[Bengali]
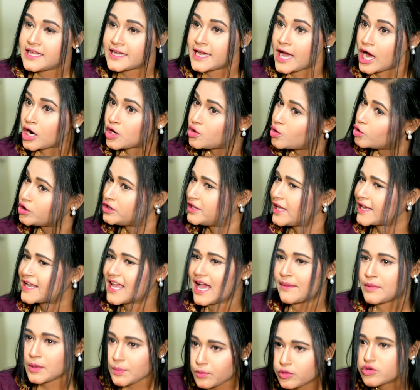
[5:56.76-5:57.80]
লেখা
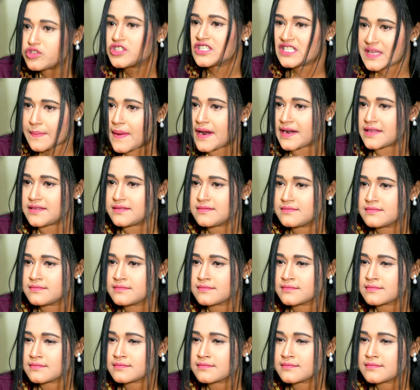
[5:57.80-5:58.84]
নোট দেখে বুঝতে পারি
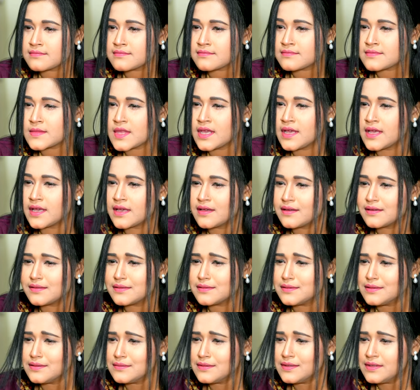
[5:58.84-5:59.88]
এই বলে
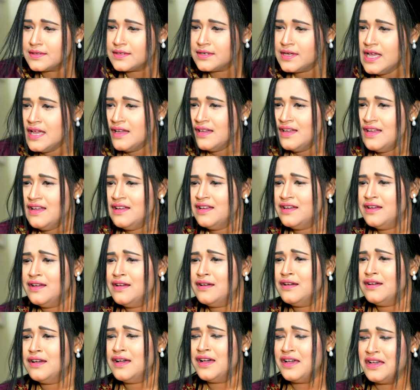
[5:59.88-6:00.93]
কান্না করতে থাকে
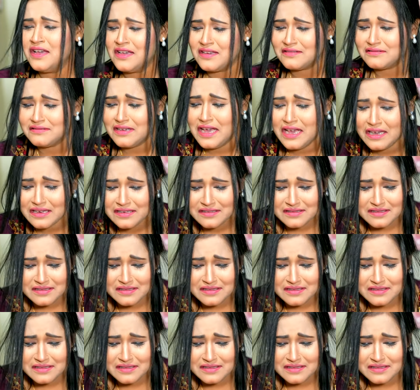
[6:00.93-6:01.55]
রিমি অপু